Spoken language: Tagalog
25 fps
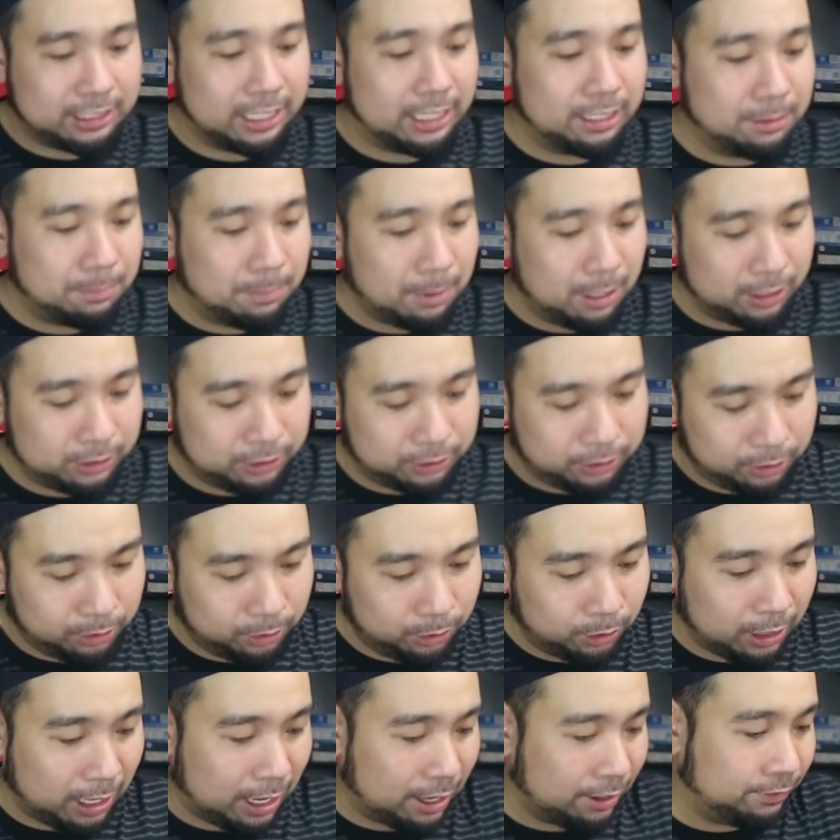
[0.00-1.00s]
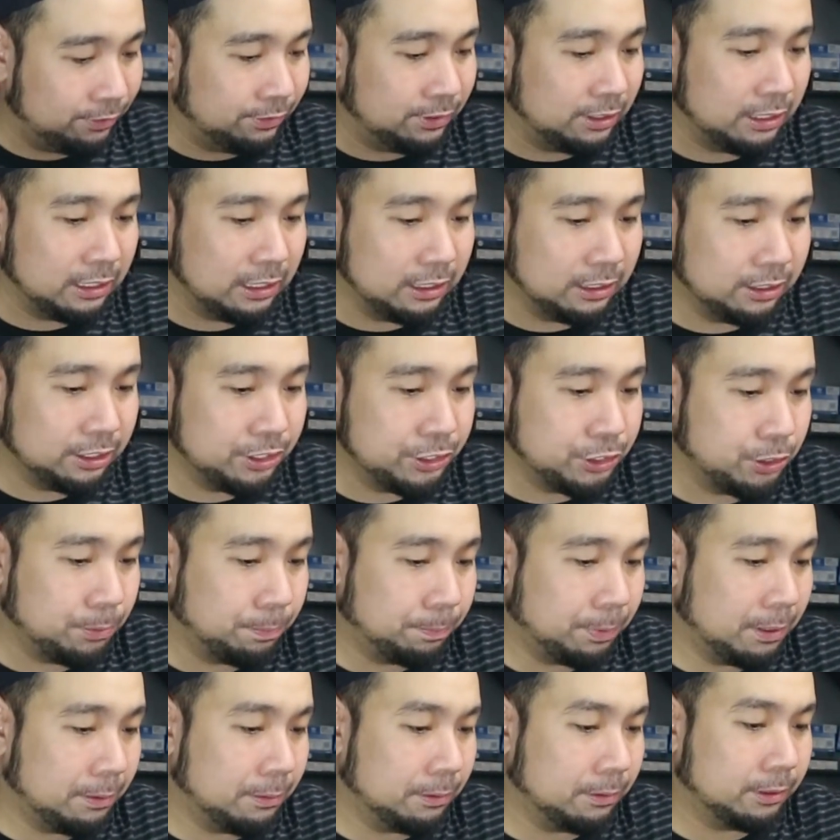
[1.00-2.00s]
inside the box, you have the
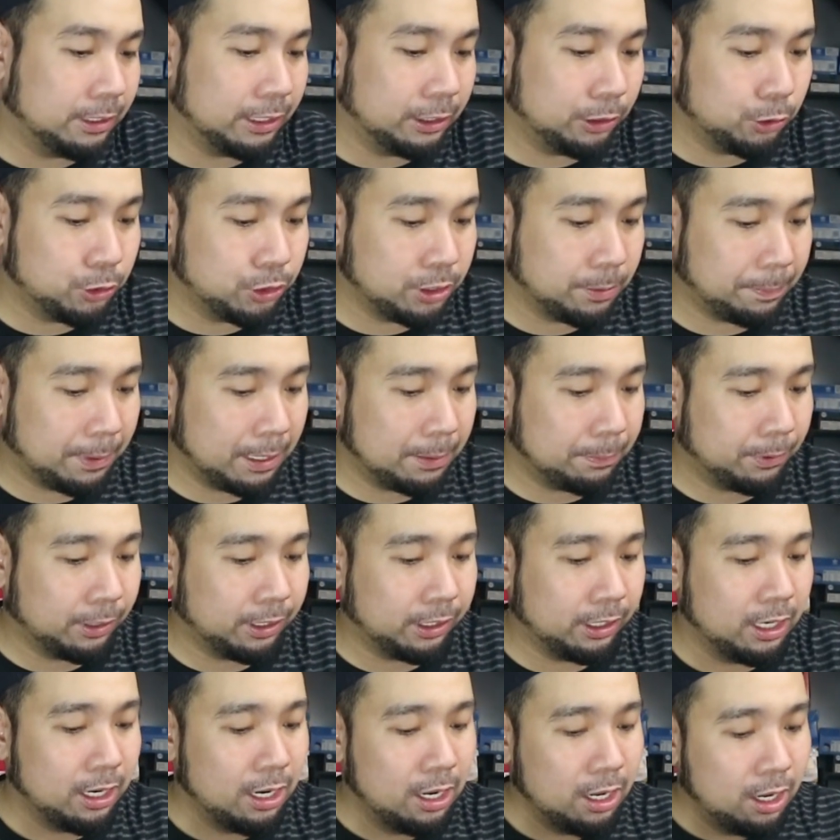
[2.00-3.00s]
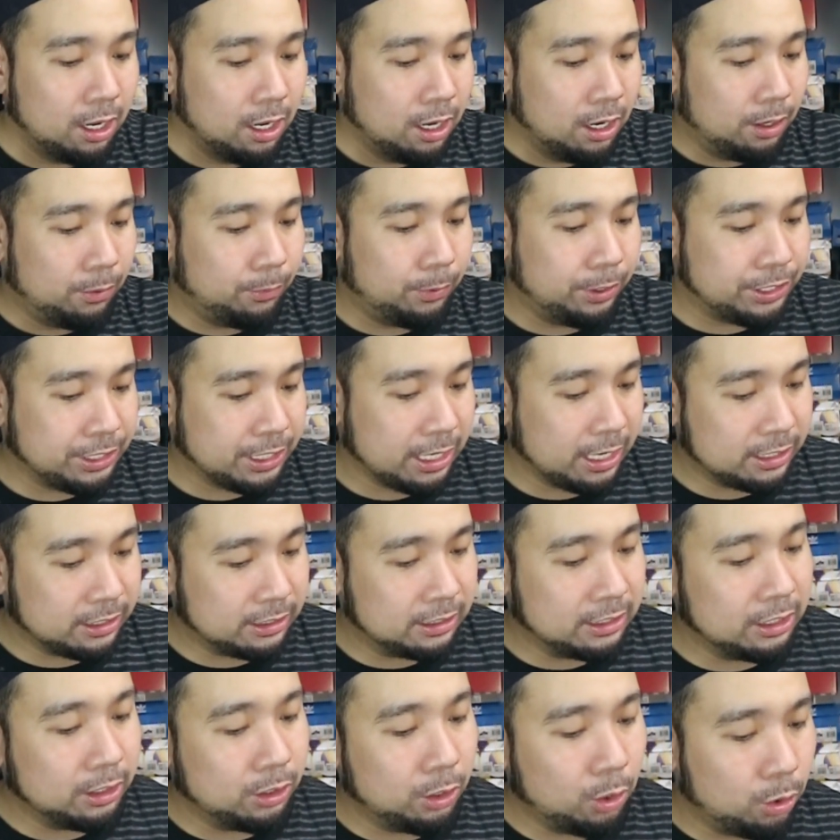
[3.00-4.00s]
tissue, tissue paper which
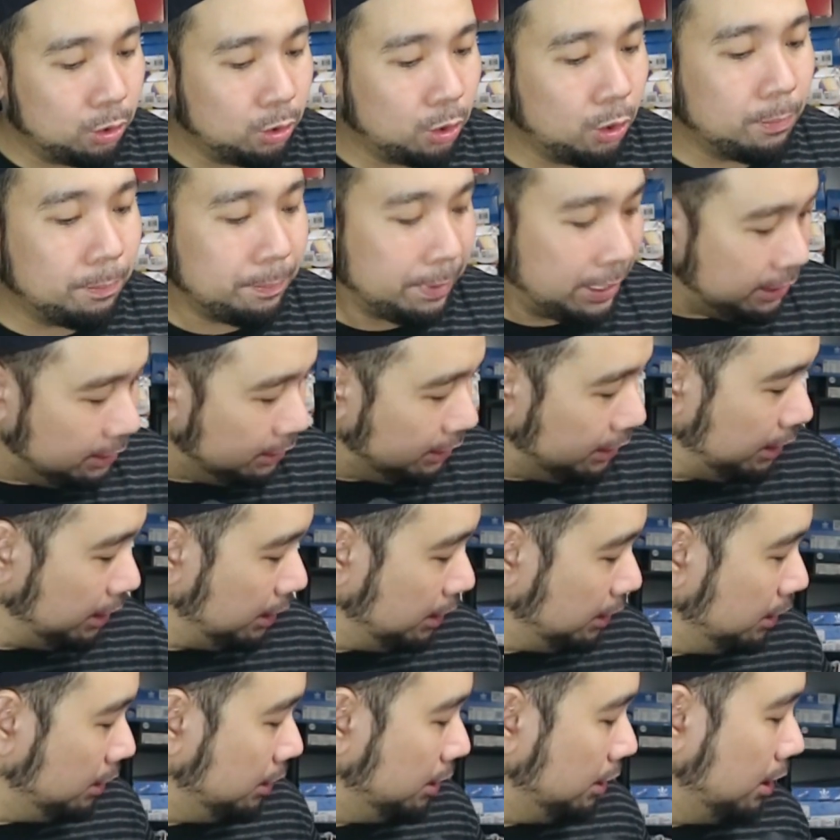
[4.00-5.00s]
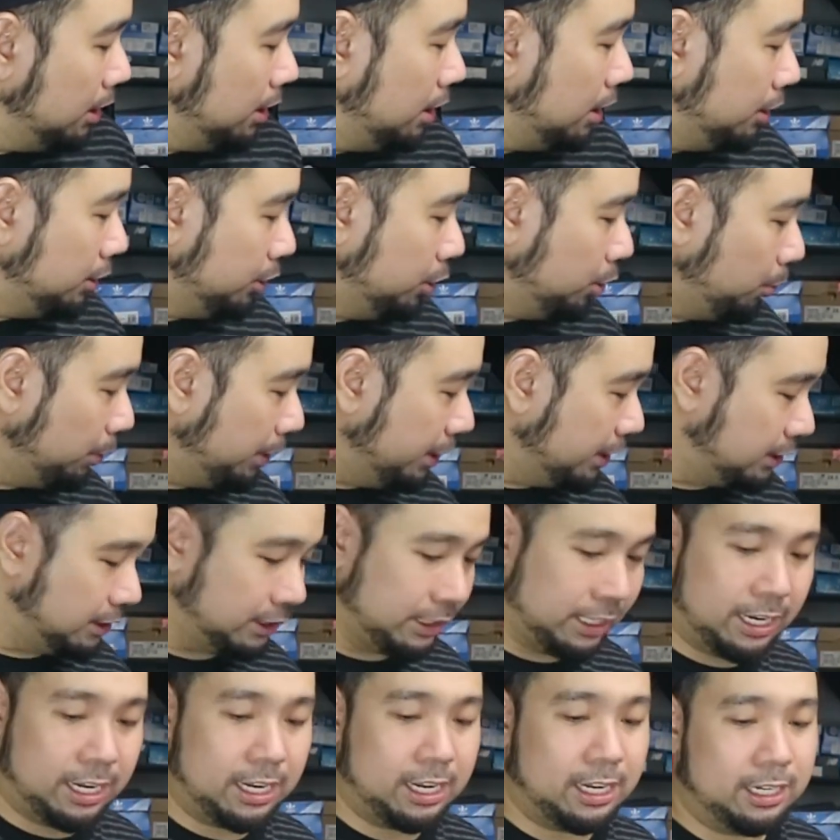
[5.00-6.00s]
has the logo Made in
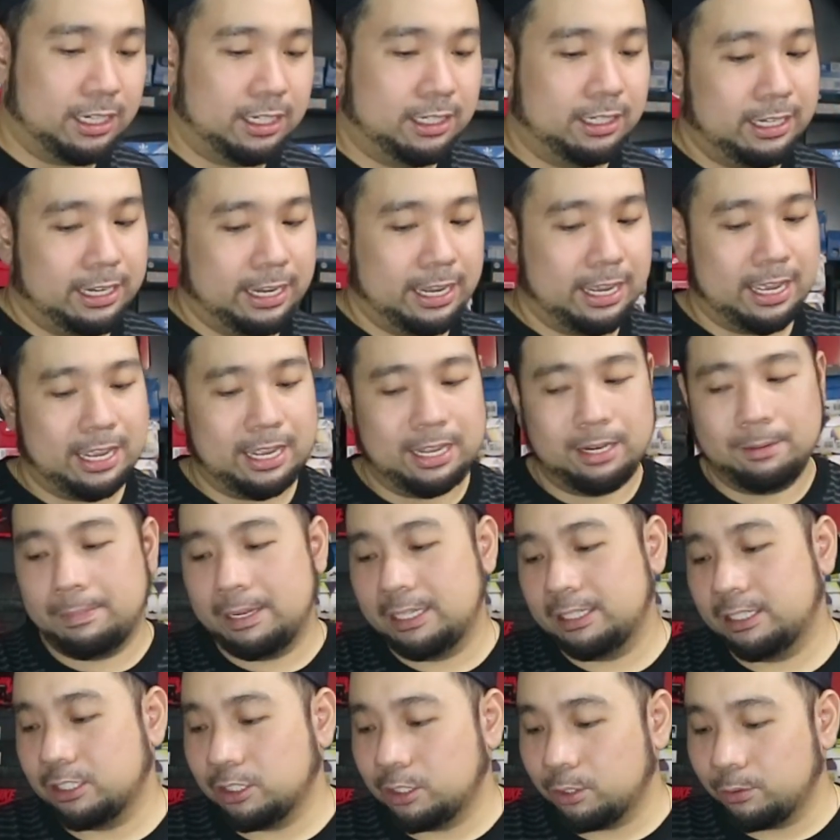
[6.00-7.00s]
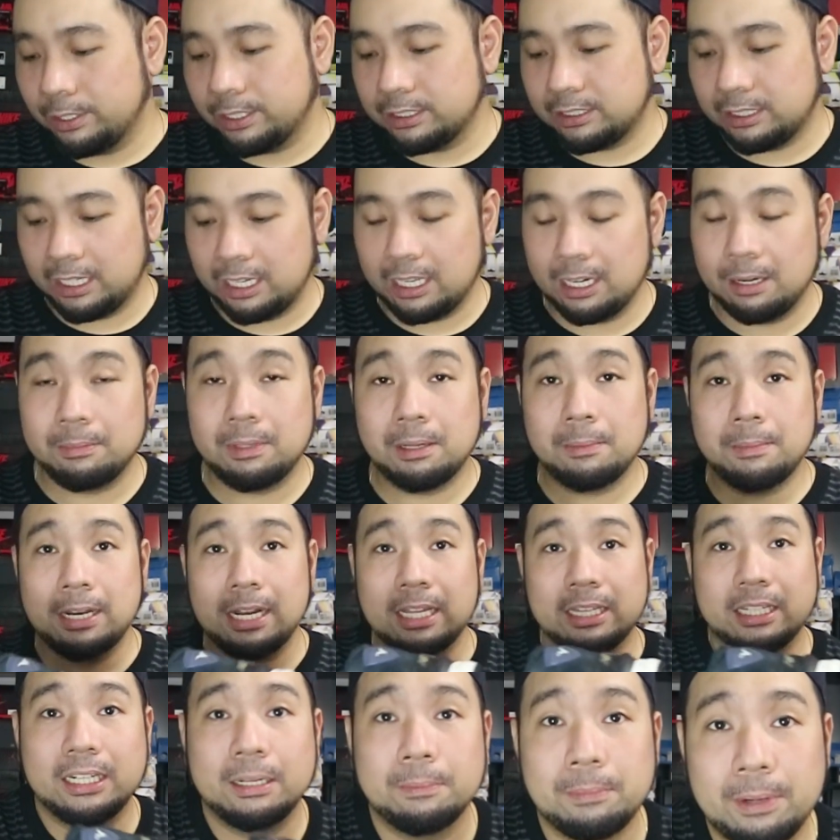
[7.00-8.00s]
USA. Ayan, Made in USA. Alam
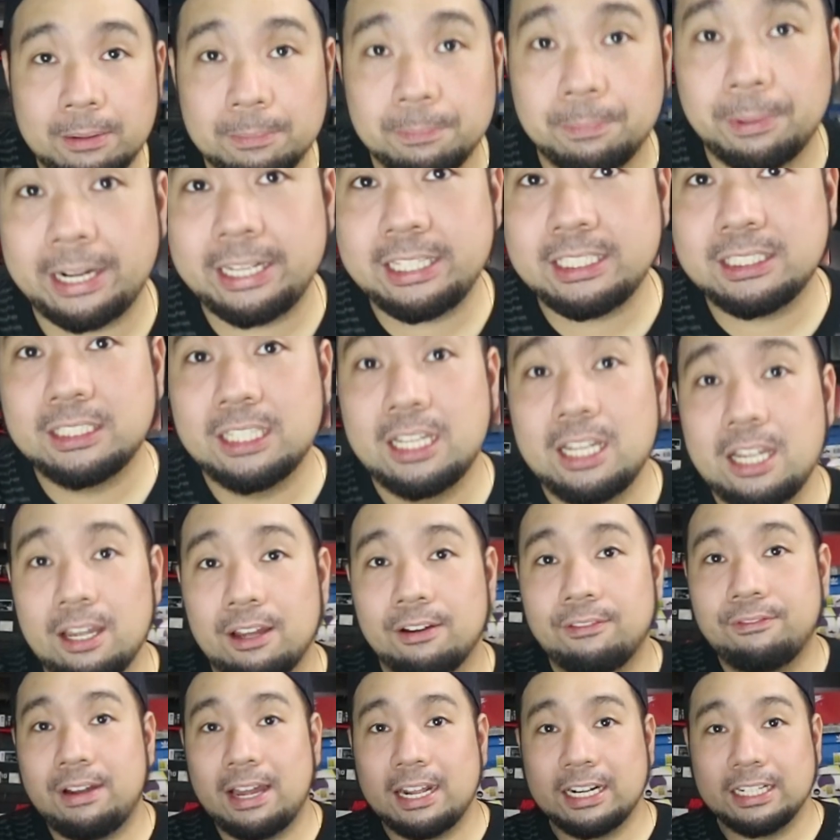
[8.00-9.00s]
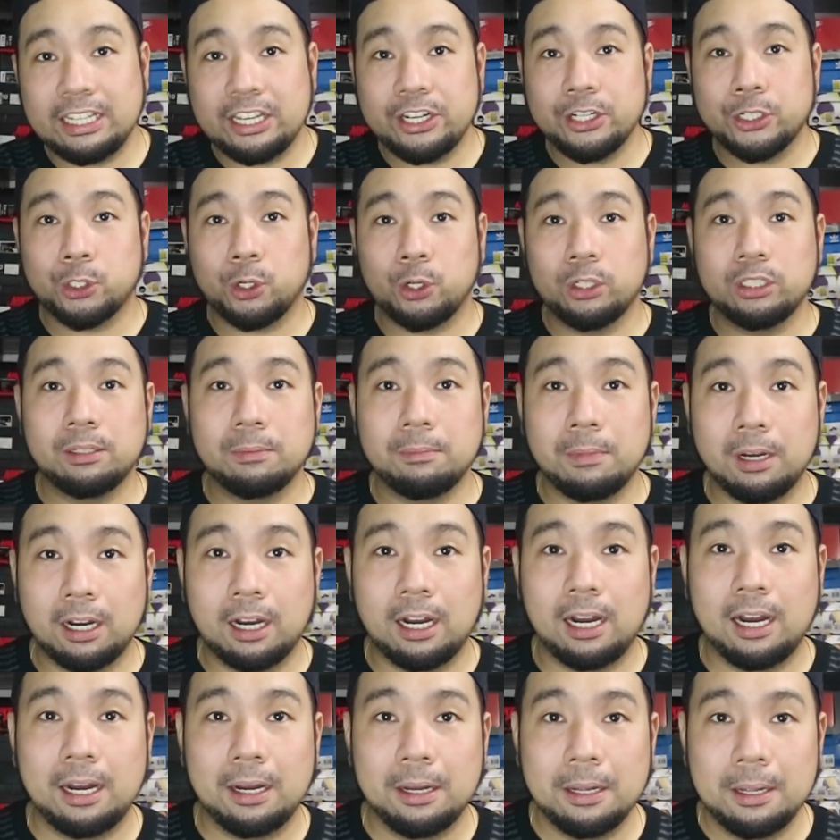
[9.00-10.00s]
naman natin iba yung price variation ng
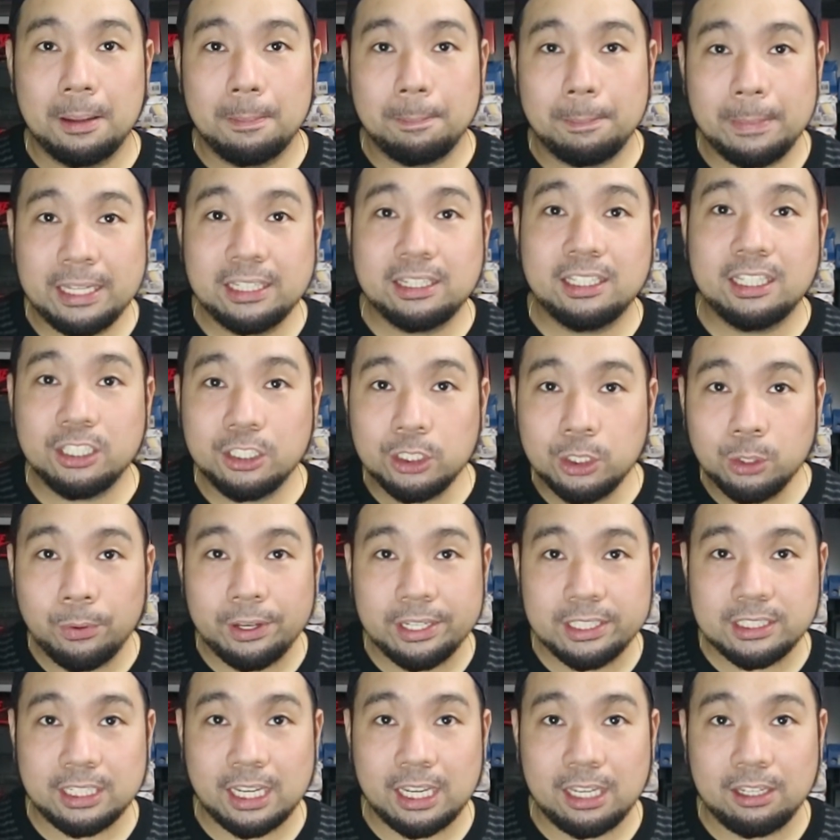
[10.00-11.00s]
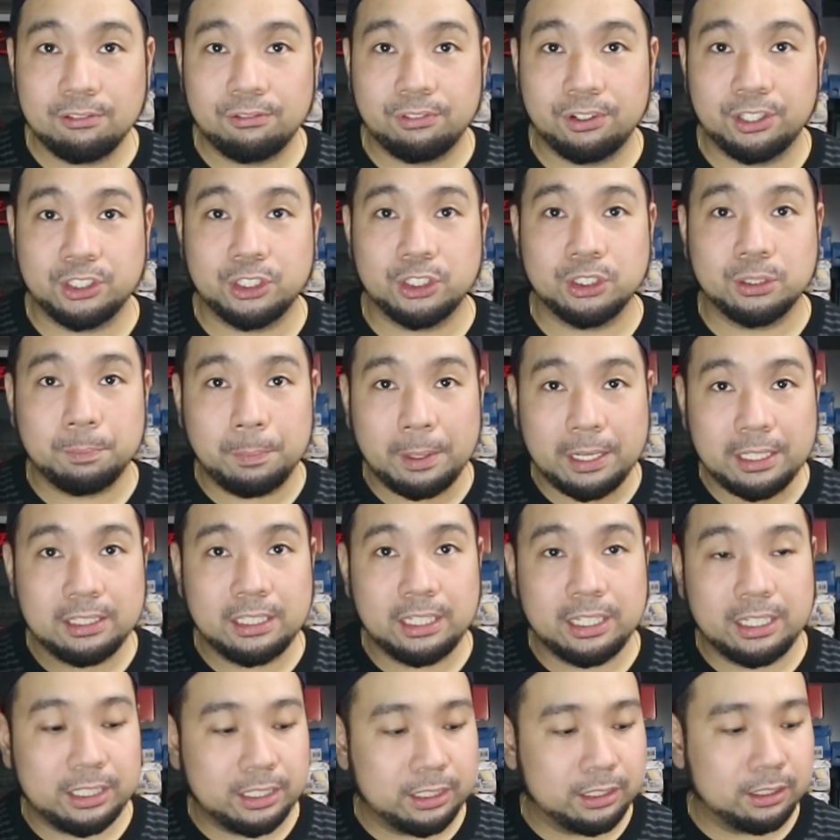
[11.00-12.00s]
mga Made in USA versus
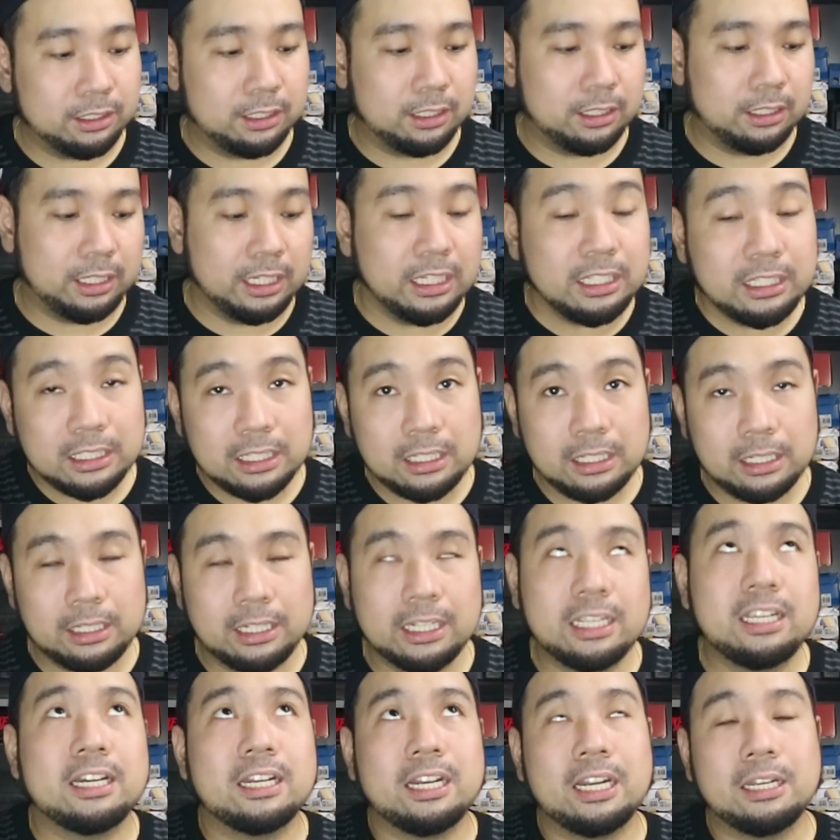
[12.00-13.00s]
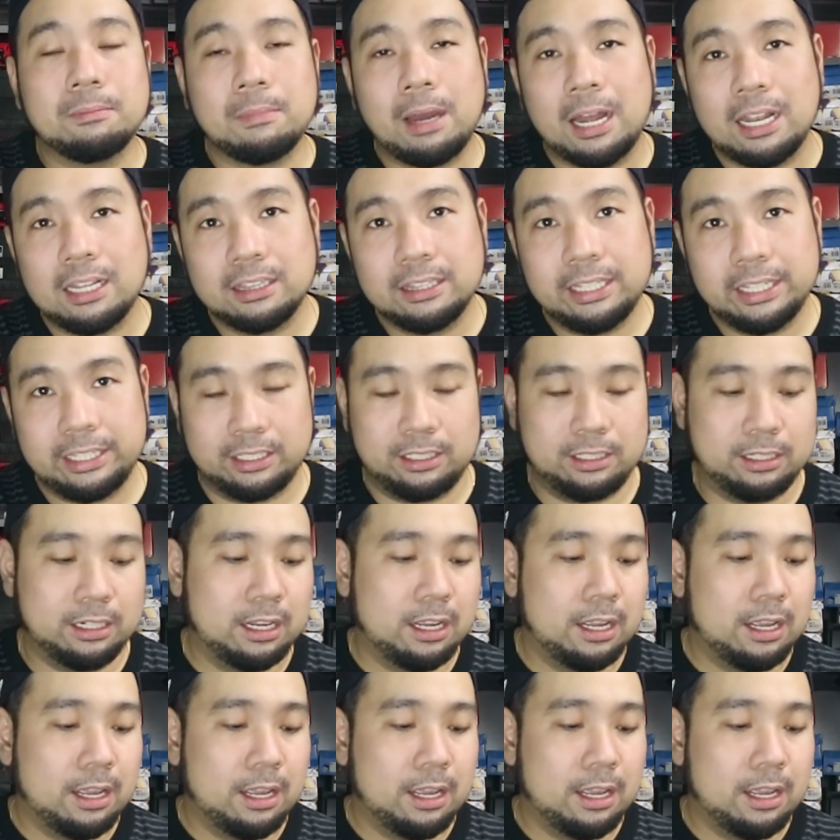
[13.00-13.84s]
Made in, in England. Mahal din.